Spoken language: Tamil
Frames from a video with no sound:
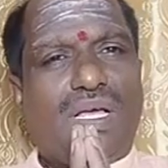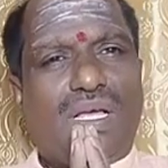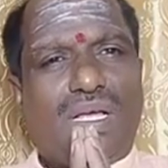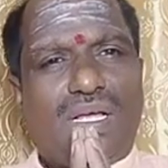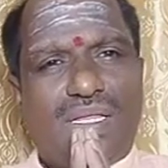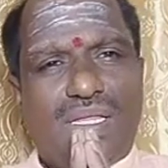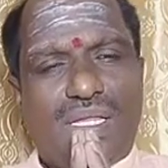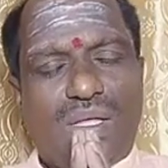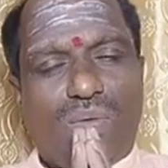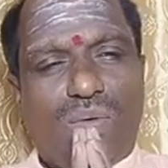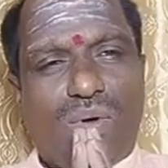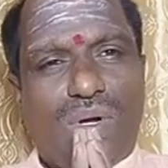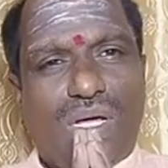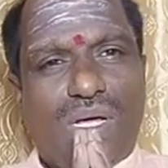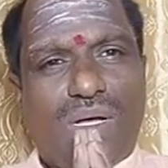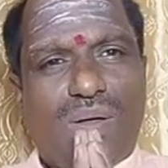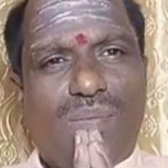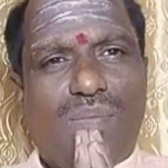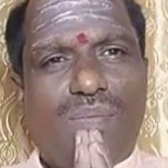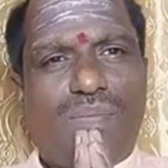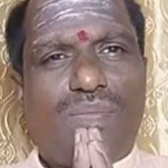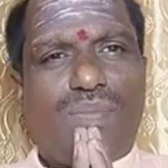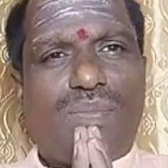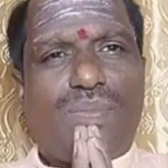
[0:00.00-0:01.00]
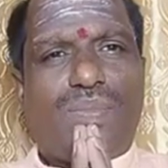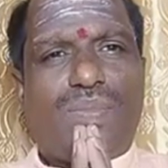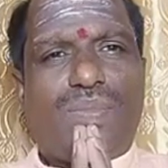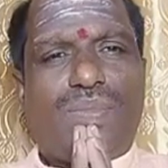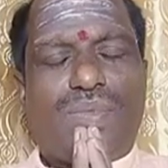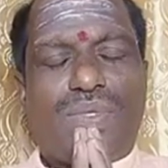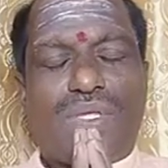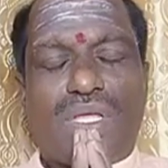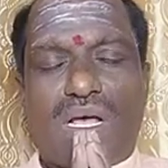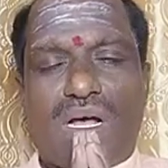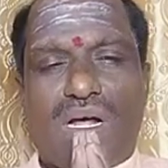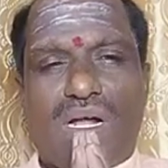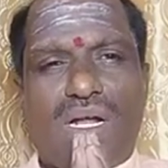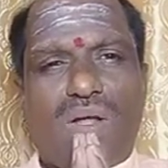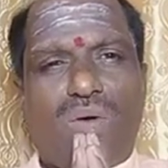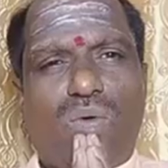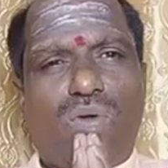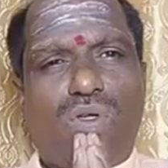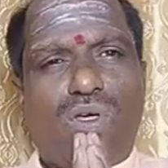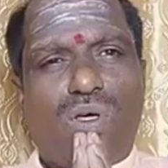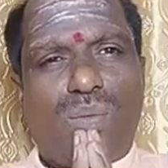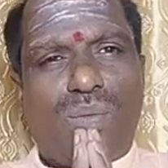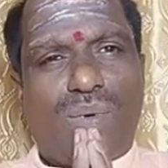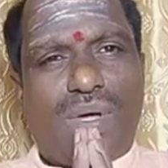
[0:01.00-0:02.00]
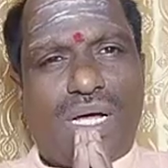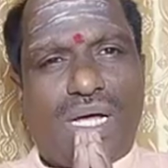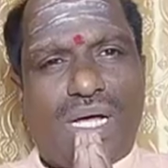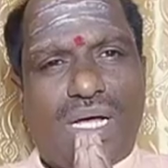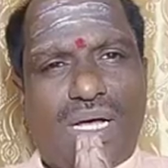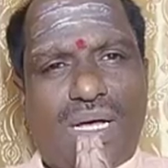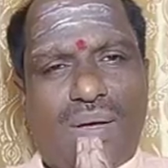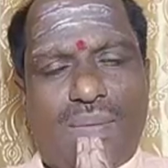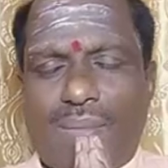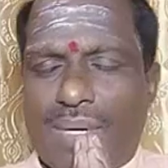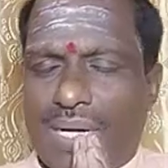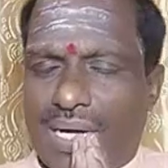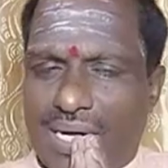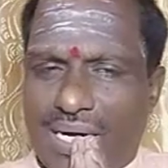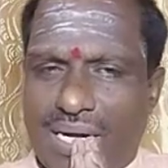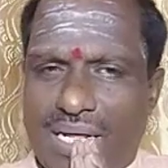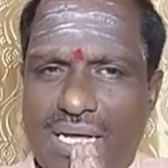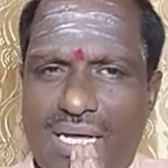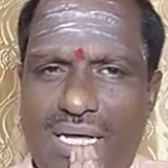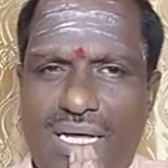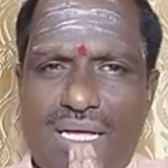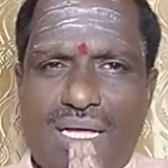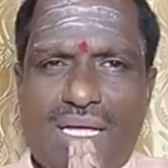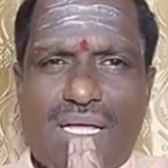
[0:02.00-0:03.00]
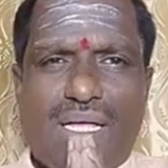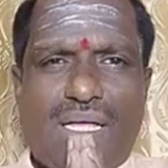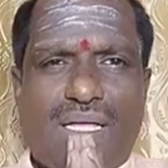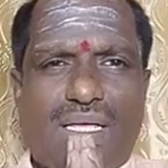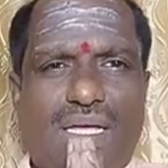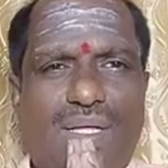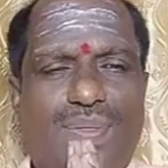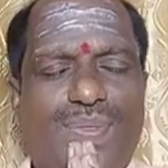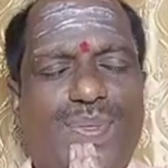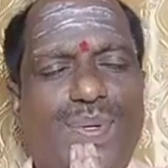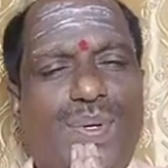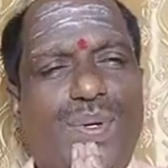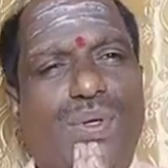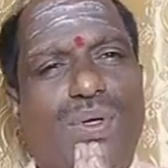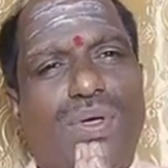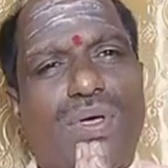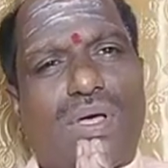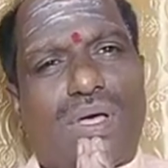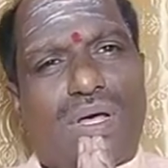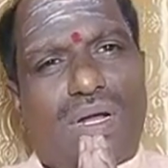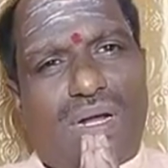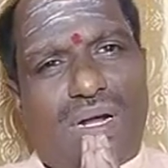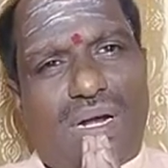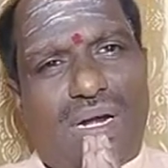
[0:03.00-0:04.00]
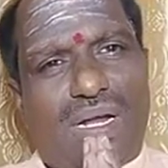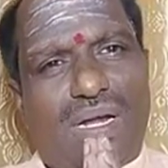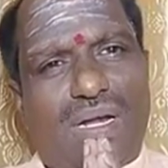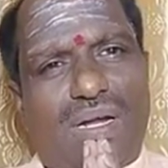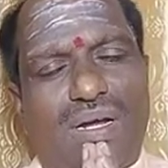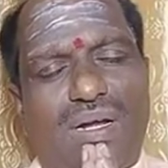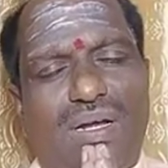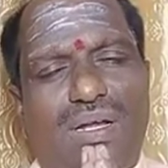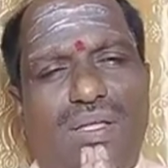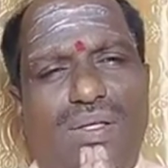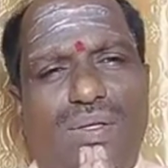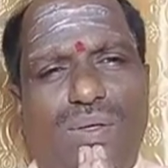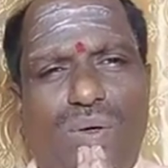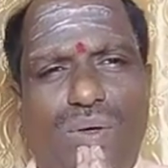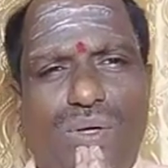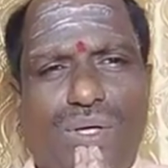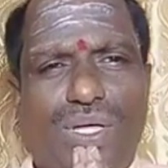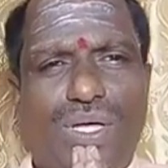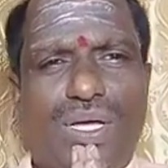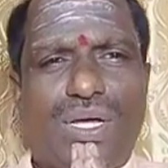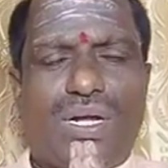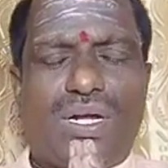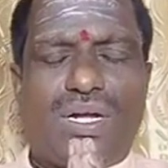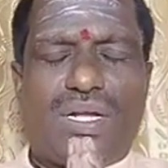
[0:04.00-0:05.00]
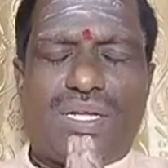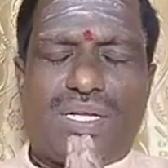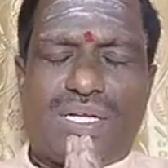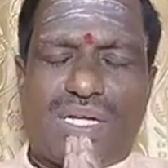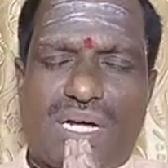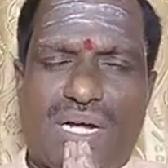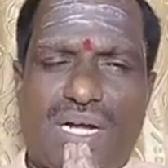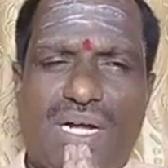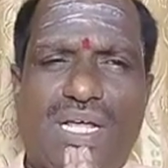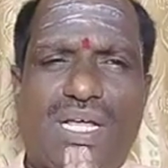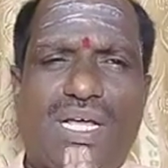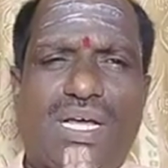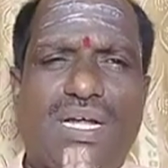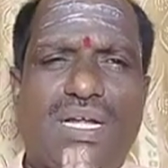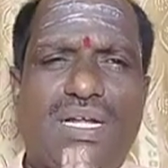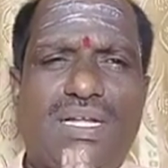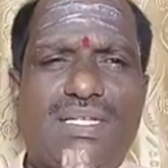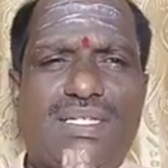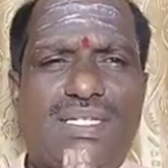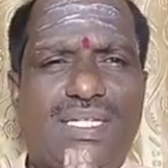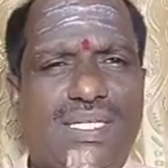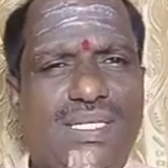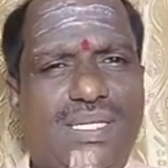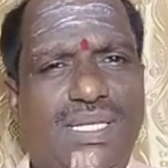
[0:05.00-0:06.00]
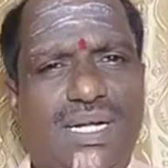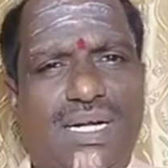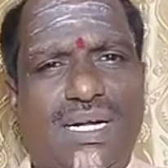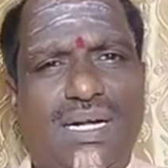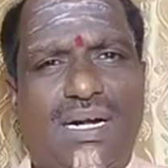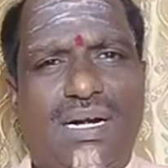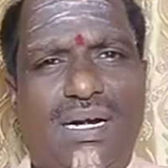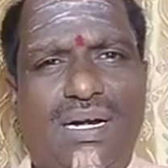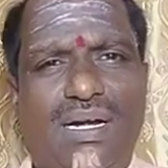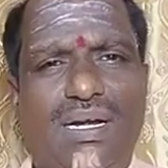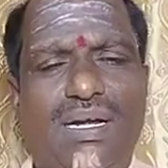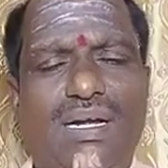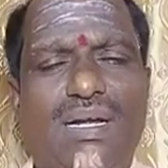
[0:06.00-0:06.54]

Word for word: இந்த உலகம் ஞான உலகமாக மாற எத்தனையோ அருளாளர்கள் யோகிகள் ஞானிகள் சித்தர்கள்